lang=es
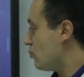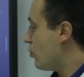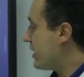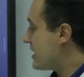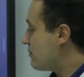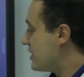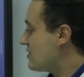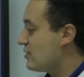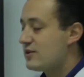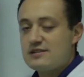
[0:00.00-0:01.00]
buenas
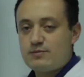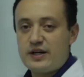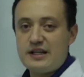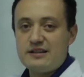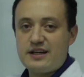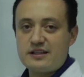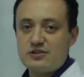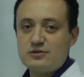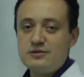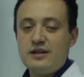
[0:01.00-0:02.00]
presiones para el
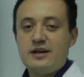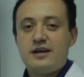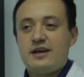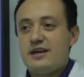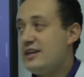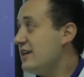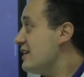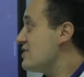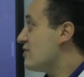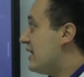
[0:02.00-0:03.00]
tacto y
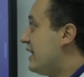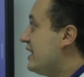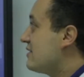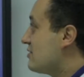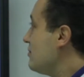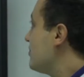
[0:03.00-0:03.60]
adicional a eso,